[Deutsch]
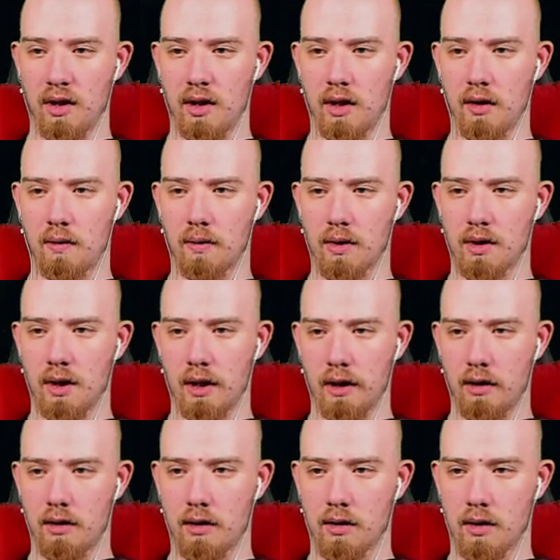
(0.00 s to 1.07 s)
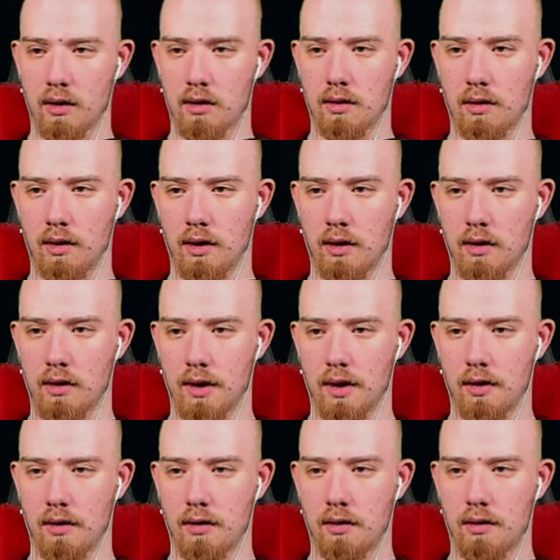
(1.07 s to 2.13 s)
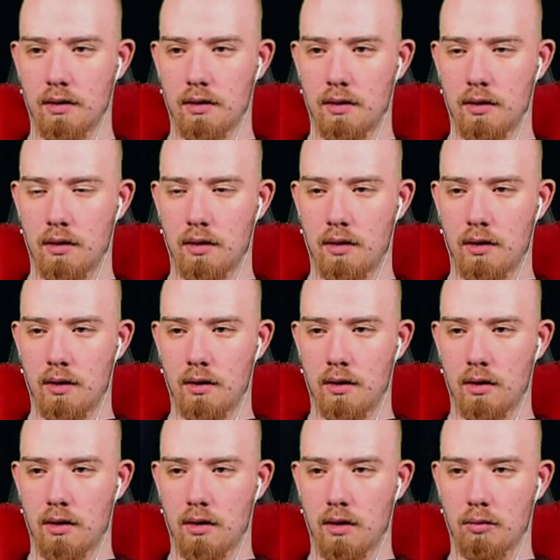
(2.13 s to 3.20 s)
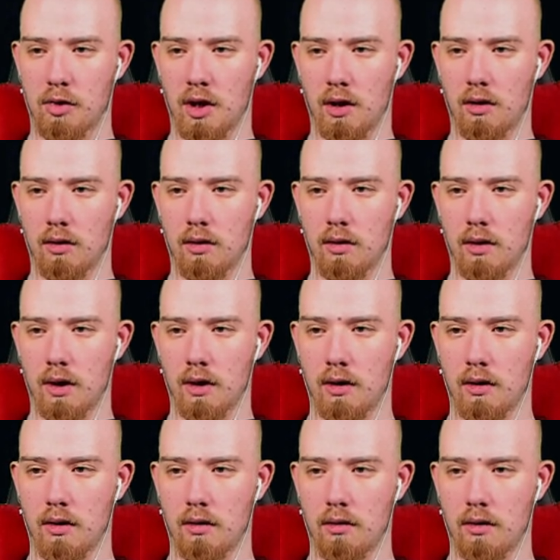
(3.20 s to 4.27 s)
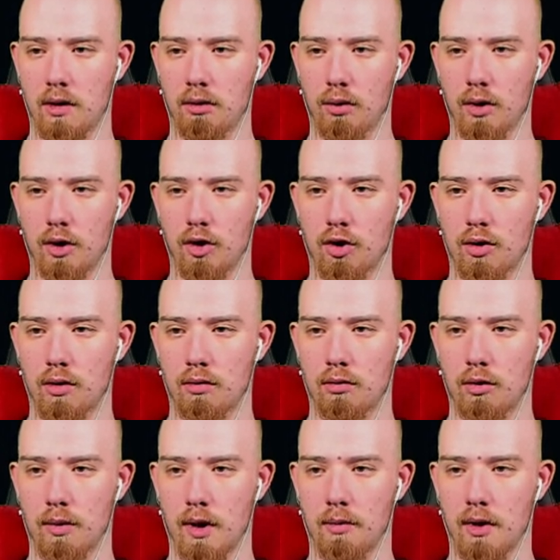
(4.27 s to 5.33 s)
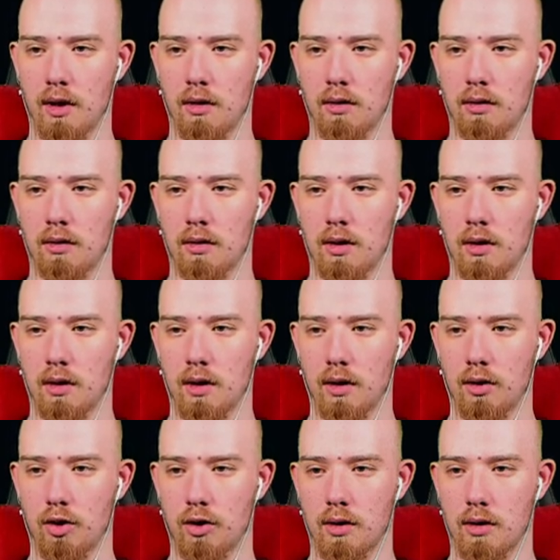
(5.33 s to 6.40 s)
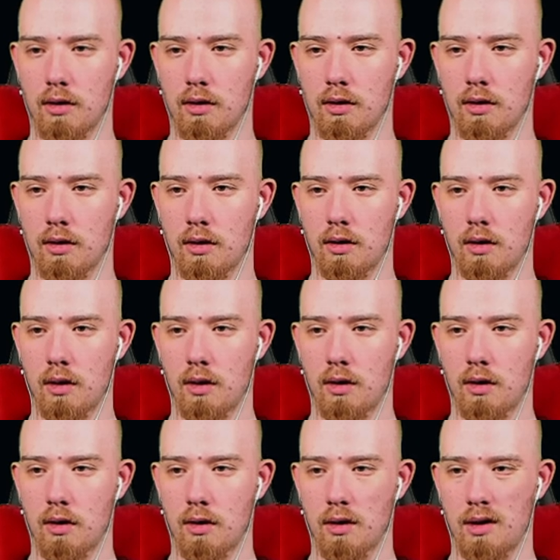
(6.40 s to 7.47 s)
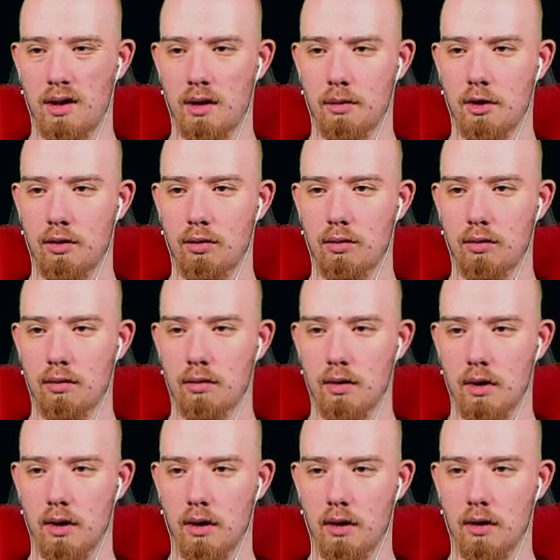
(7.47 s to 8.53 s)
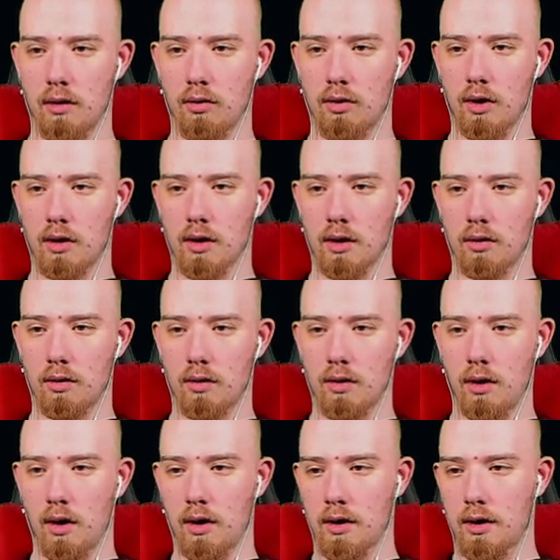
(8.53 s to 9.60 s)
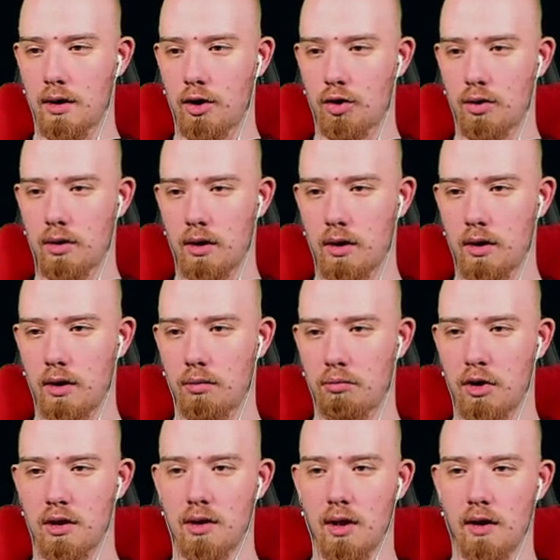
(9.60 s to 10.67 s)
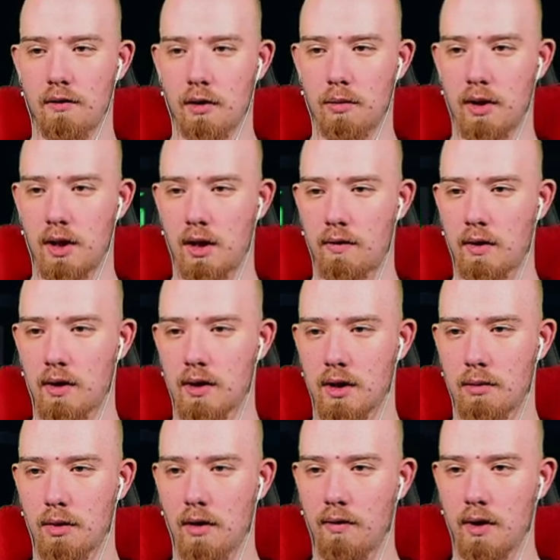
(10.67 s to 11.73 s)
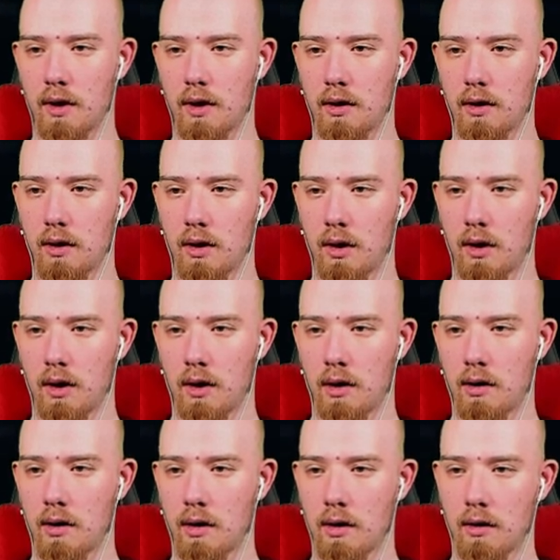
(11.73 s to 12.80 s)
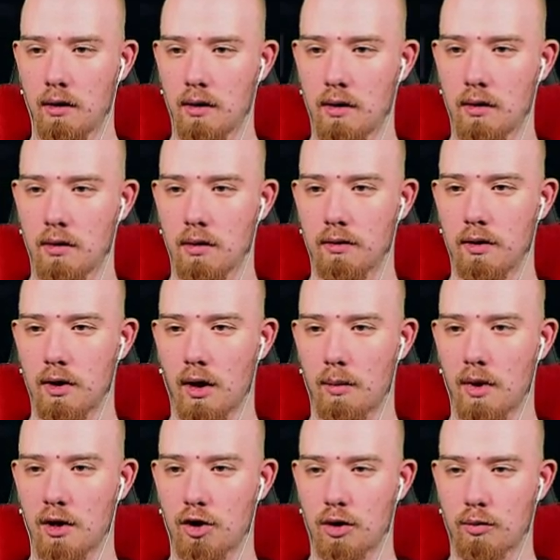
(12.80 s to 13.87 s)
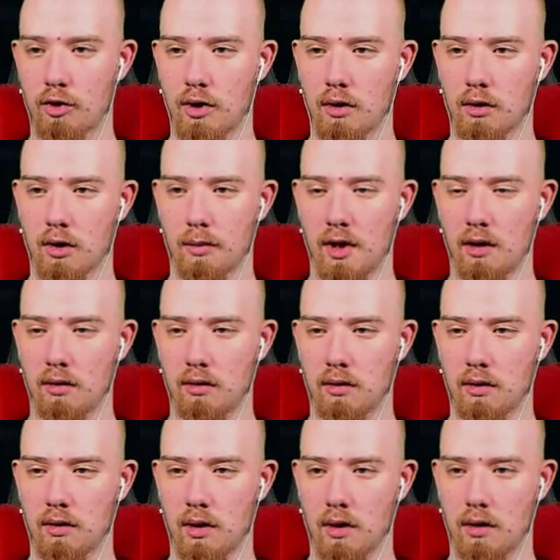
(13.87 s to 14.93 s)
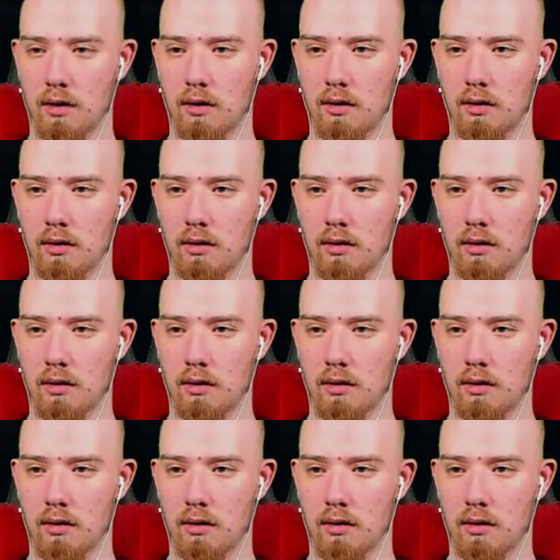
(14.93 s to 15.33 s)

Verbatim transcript: Irgendwas kehrt, das kannst du doch nicht erzählen. Keller unten kann er theoretisch... Wobei, im Keller unten kann er theoretisch sein. Hier bist du? Ah, du zockst eine Runde. Dann lass dich nicht stören. Ich platziere einfach mein nerviges EMF-Gerät. Mit dramatischer Musikuntermalung und dann...